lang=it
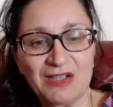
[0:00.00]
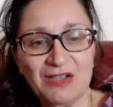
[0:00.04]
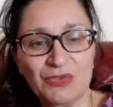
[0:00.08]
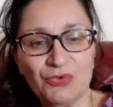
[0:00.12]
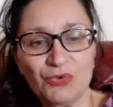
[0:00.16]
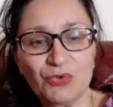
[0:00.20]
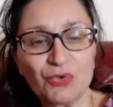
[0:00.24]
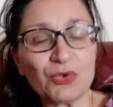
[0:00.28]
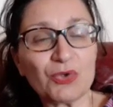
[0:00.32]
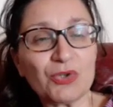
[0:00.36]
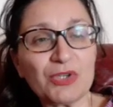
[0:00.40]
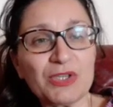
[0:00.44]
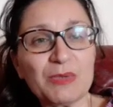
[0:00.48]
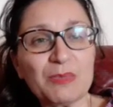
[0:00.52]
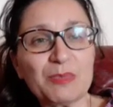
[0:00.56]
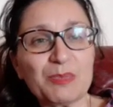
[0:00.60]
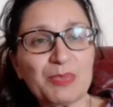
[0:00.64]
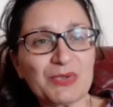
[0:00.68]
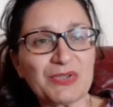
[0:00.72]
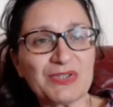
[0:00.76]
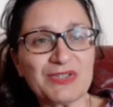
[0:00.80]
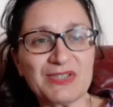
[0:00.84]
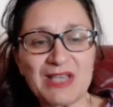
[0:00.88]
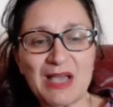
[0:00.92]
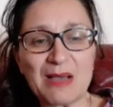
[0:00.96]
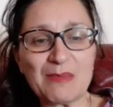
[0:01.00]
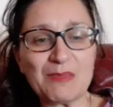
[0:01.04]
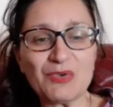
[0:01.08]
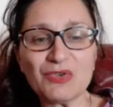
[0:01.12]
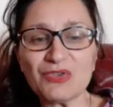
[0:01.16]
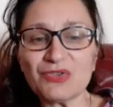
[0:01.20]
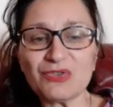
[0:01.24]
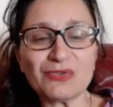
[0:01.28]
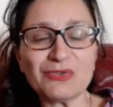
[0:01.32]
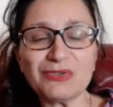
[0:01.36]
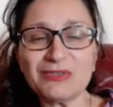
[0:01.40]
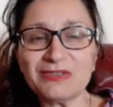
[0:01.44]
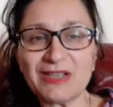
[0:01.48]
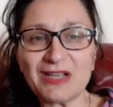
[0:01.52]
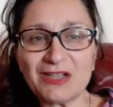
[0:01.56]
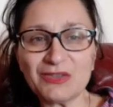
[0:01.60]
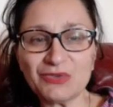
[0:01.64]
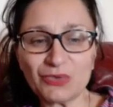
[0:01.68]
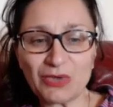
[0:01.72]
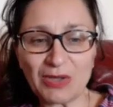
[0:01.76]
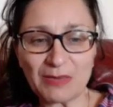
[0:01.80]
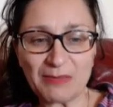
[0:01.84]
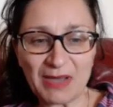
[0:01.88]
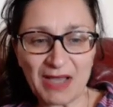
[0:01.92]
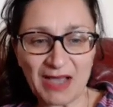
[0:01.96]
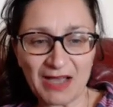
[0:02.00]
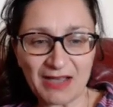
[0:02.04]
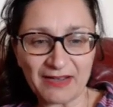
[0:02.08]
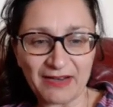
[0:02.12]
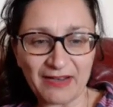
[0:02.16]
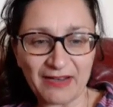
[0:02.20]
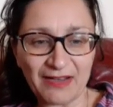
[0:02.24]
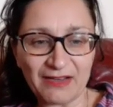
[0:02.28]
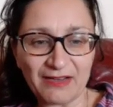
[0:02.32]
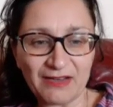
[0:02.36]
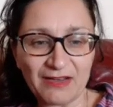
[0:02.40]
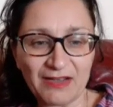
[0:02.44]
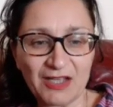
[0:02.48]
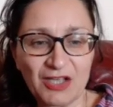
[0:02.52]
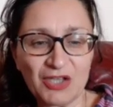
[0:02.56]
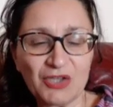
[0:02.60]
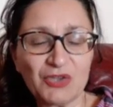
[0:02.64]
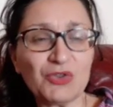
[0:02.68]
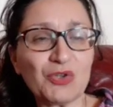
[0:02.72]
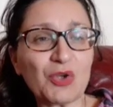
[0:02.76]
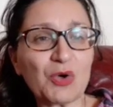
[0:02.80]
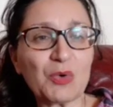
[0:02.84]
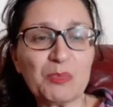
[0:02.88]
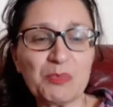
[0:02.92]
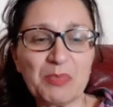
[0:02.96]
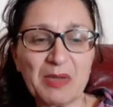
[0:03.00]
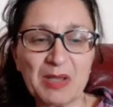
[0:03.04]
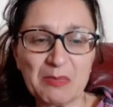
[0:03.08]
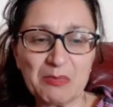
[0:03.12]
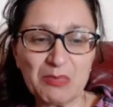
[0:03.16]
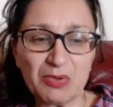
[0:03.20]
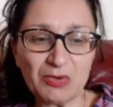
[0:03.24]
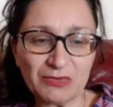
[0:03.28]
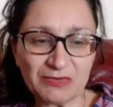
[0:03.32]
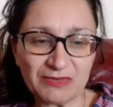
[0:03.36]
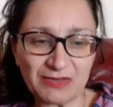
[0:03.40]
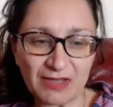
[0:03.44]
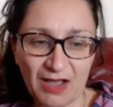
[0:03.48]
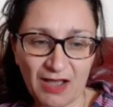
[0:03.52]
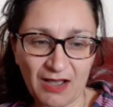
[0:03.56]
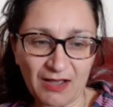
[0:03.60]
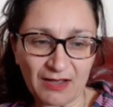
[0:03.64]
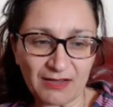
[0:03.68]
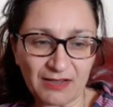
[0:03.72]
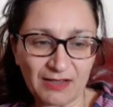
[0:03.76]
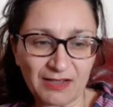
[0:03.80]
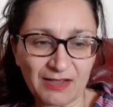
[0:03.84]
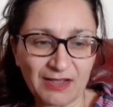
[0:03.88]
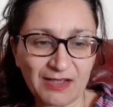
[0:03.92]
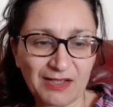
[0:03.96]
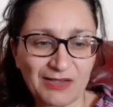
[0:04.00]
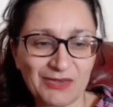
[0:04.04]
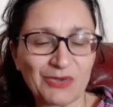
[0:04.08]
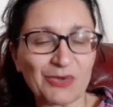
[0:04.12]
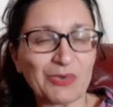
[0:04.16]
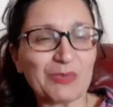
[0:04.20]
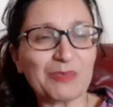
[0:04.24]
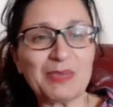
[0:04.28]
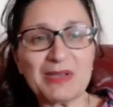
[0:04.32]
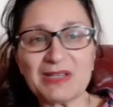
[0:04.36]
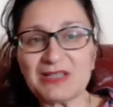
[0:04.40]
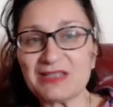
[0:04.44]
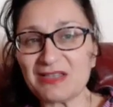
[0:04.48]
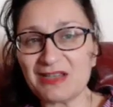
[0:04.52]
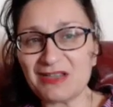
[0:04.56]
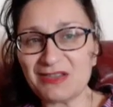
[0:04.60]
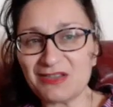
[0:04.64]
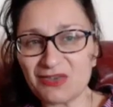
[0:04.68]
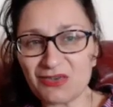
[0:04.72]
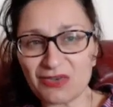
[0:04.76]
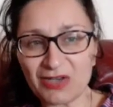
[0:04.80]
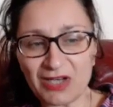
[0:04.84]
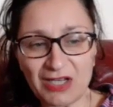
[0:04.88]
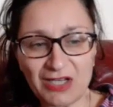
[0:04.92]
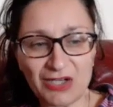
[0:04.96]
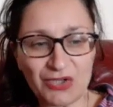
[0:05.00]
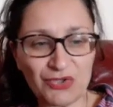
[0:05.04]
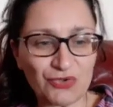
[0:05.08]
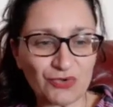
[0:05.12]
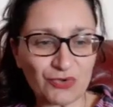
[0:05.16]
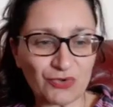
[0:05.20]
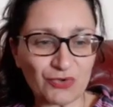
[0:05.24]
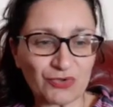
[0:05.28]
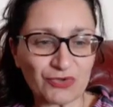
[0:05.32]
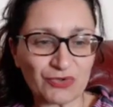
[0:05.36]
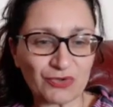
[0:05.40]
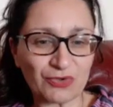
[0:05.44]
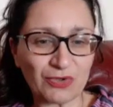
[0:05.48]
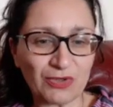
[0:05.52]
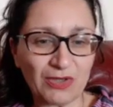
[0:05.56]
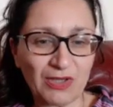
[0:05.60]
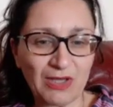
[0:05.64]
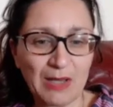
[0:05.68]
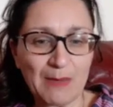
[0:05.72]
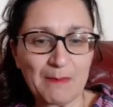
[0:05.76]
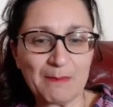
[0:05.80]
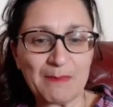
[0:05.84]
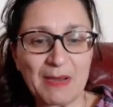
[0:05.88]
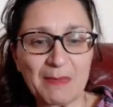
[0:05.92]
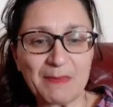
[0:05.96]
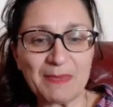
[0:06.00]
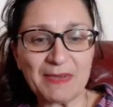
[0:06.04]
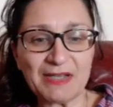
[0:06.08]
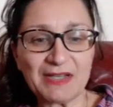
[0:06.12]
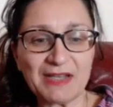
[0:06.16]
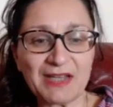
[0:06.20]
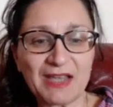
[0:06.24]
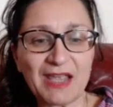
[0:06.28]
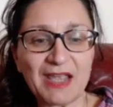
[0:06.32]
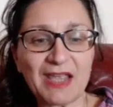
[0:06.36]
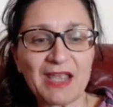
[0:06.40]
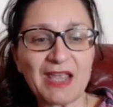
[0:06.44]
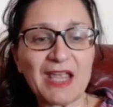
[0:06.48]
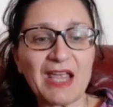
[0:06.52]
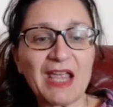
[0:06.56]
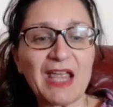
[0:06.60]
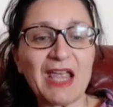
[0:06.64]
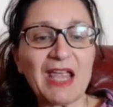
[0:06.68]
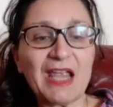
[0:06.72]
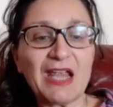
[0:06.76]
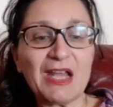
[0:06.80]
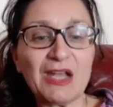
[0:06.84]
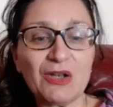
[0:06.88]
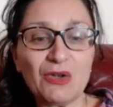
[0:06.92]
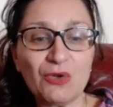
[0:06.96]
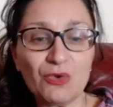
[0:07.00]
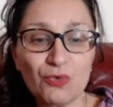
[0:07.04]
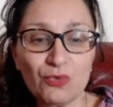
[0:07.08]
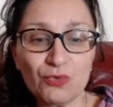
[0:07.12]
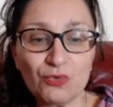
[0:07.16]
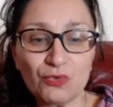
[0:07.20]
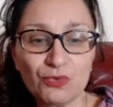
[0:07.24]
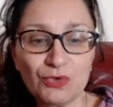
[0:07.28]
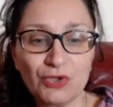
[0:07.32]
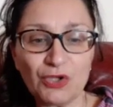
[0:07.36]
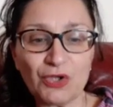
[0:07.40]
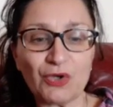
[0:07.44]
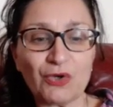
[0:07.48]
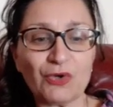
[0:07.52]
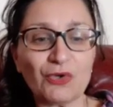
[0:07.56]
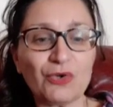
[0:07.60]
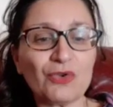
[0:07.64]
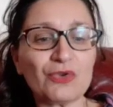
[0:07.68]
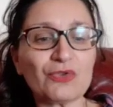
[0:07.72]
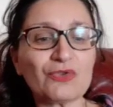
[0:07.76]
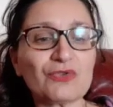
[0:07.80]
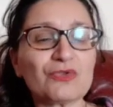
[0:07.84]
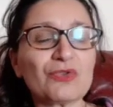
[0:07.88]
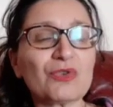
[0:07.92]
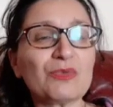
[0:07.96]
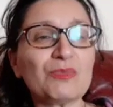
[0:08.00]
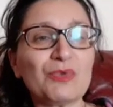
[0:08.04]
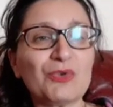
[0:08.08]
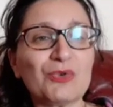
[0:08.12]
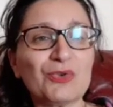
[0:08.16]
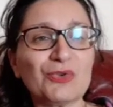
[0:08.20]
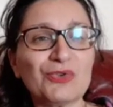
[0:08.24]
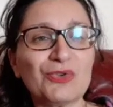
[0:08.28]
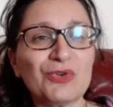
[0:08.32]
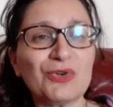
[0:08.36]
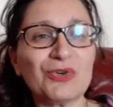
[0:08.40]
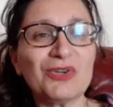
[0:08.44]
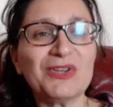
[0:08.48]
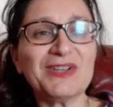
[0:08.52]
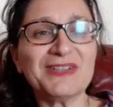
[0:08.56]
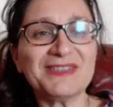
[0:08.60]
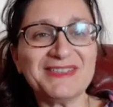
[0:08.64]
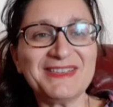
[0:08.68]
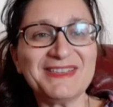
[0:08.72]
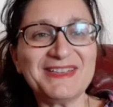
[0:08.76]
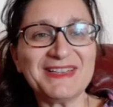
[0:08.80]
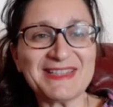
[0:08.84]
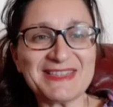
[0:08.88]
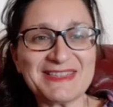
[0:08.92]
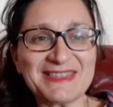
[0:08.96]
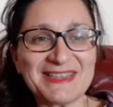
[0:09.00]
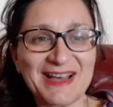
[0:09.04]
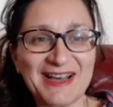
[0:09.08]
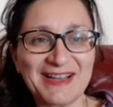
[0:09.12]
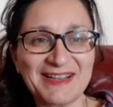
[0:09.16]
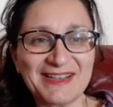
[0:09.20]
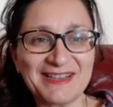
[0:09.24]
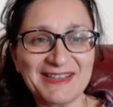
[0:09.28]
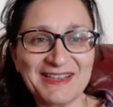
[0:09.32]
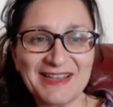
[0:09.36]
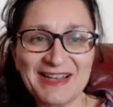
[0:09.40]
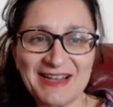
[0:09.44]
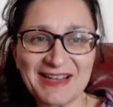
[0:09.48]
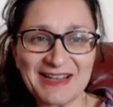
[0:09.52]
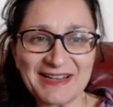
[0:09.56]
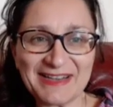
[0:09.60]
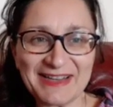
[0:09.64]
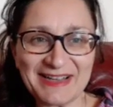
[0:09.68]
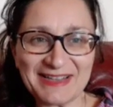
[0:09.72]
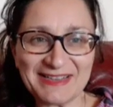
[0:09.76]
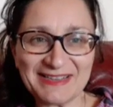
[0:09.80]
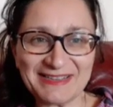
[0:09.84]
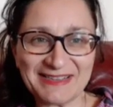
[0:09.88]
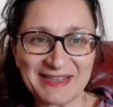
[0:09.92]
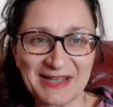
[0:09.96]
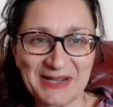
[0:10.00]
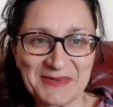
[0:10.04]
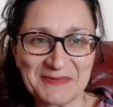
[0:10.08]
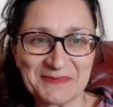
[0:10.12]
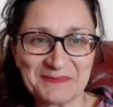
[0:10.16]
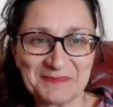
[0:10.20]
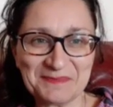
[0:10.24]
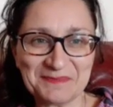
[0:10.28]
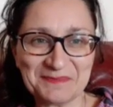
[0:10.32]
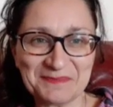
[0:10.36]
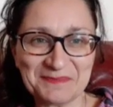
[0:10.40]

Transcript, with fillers: Noi possiamo soltanto amare, non per bontà, non per senso religioso, ma perché è l'unico nostro modo di restare nella realtà.